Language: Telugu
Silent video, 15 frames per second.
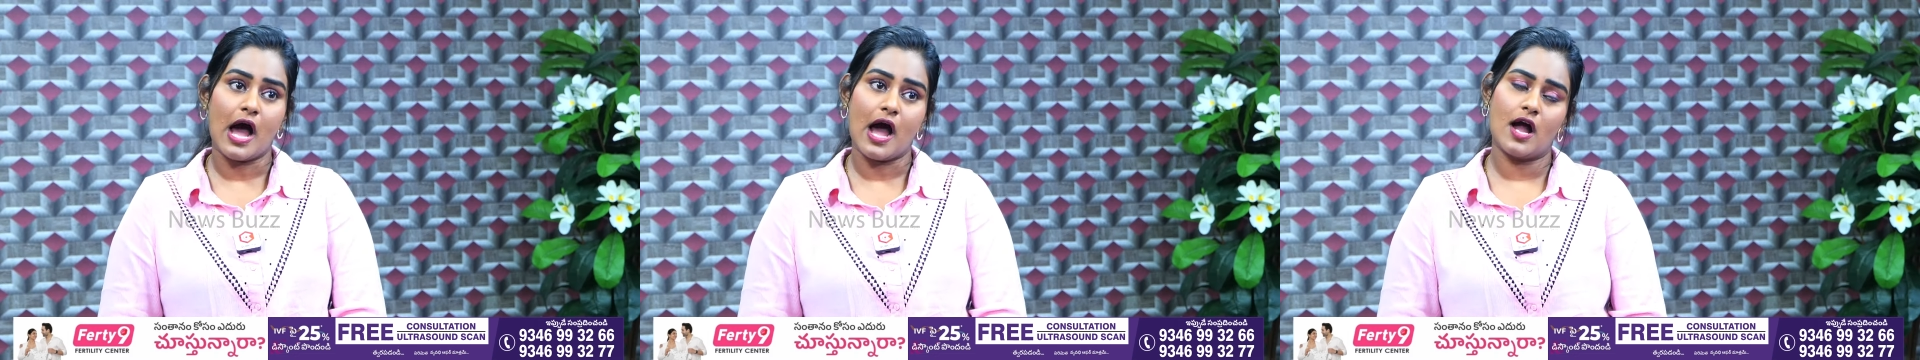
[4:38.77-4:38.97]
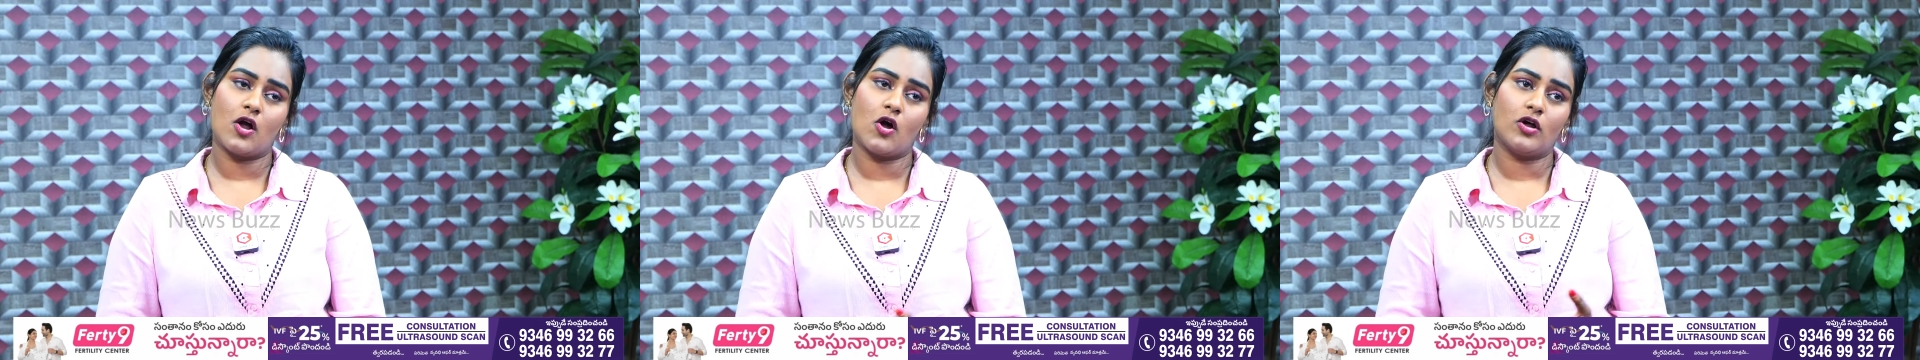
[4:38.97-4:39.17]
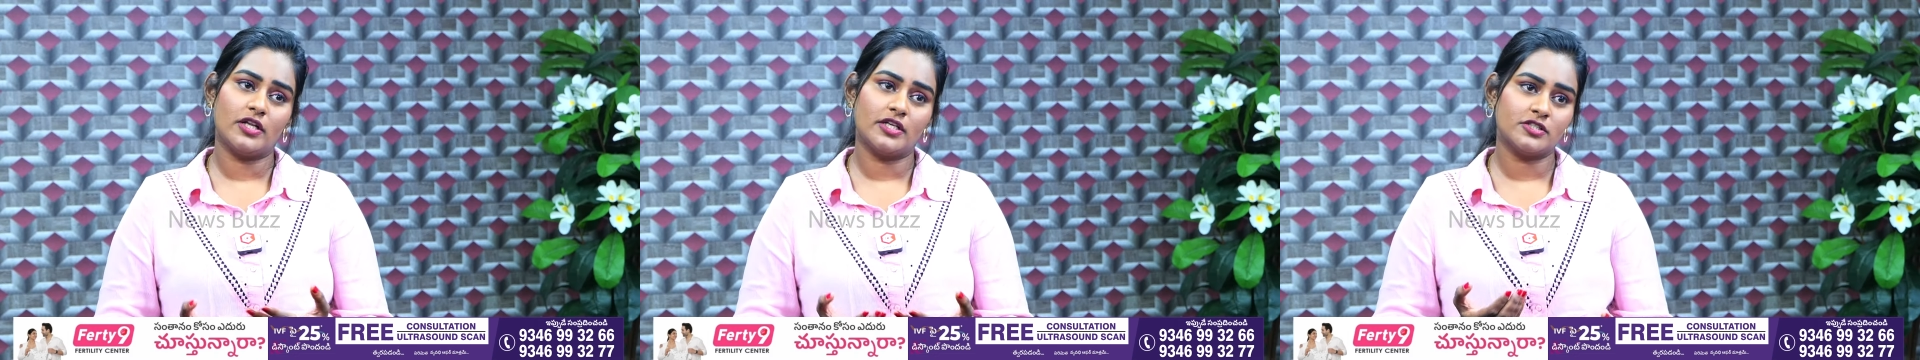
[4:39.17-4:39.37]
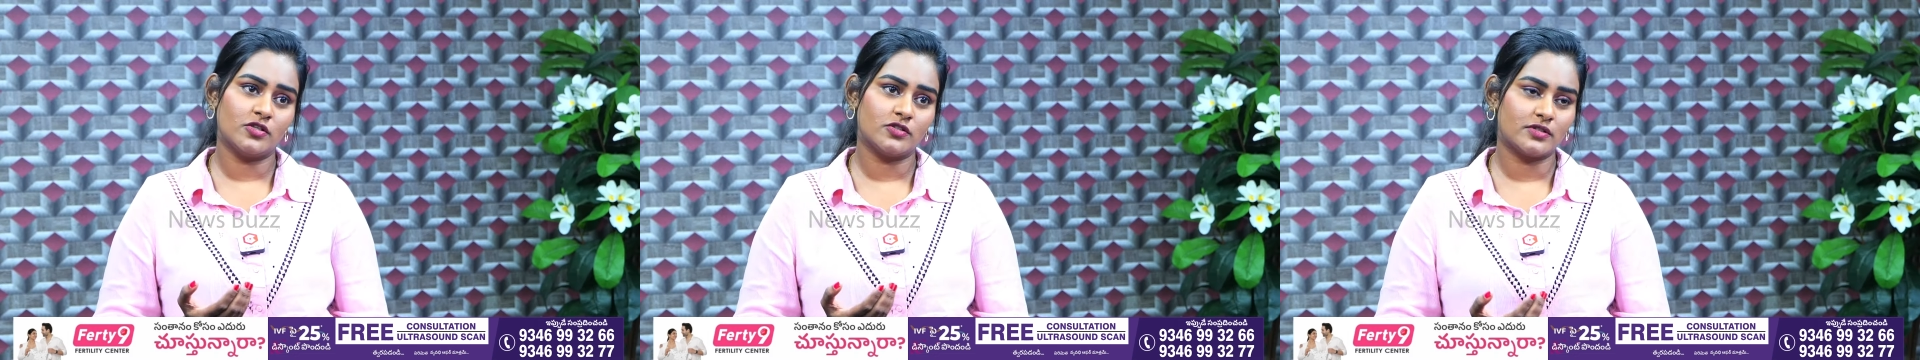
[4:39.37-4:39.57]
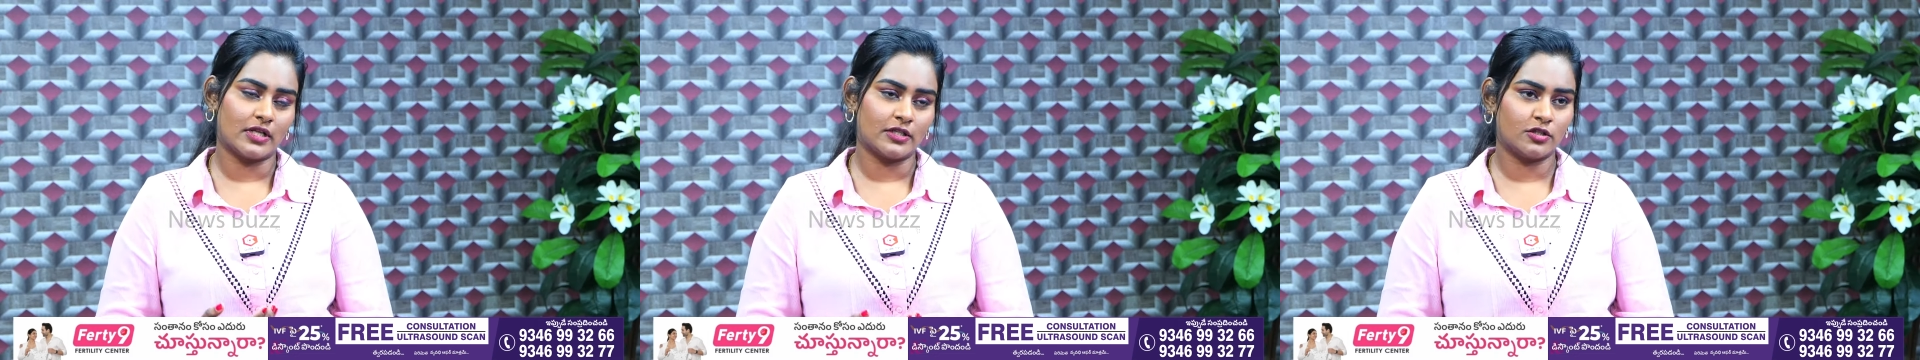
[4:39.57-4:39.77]
ఆ కాలేజ్ లో
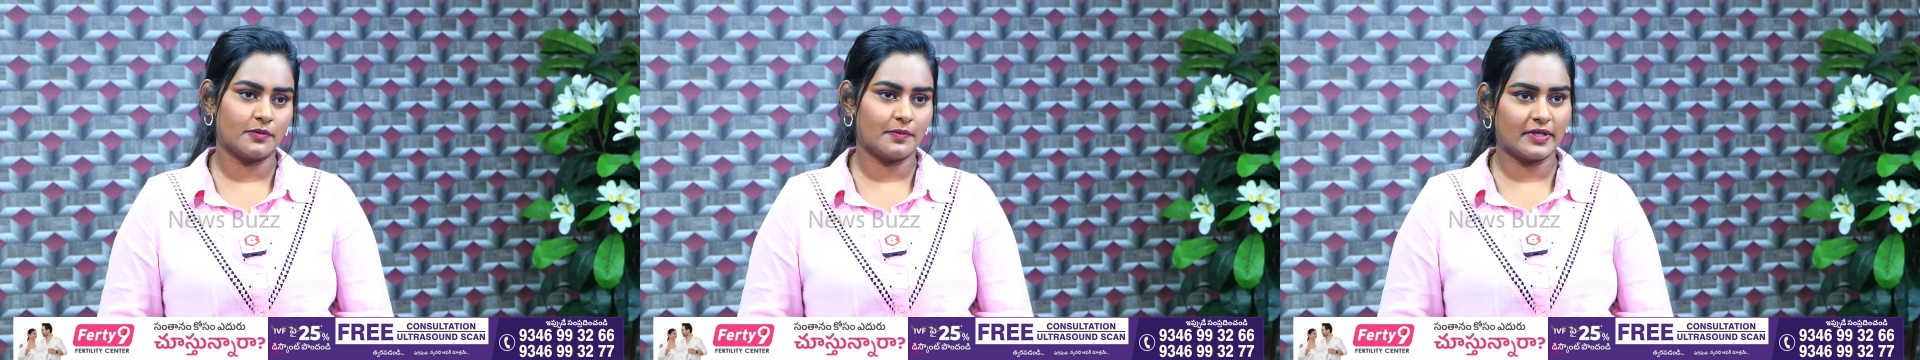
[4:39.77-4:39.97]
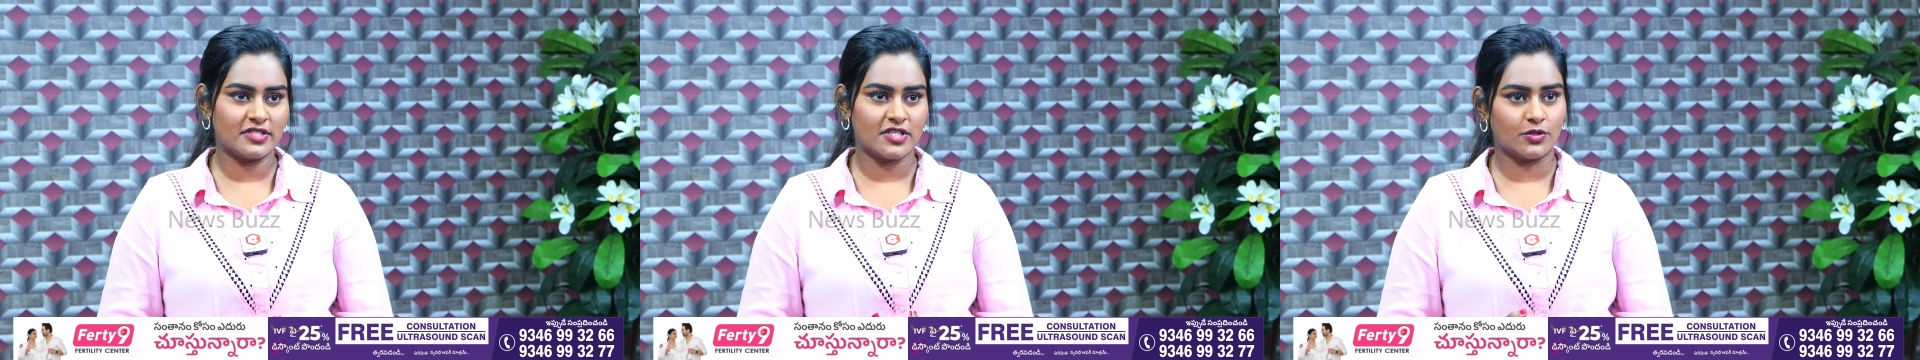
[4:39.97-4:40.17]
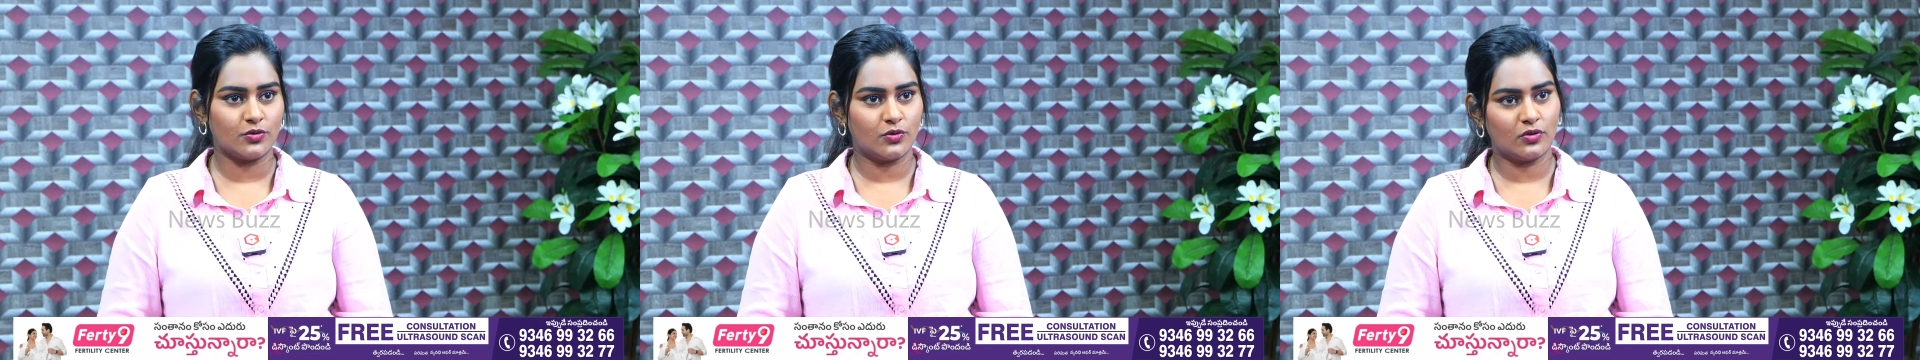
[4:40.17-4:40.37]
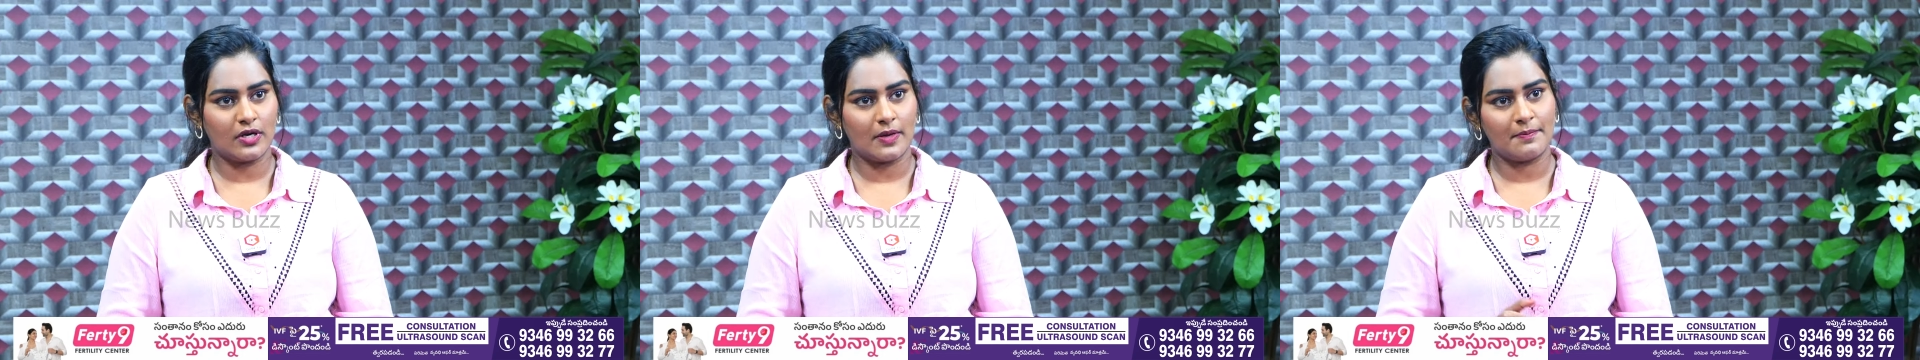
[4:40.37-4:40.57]
తనతో పాటు చదువుకున్న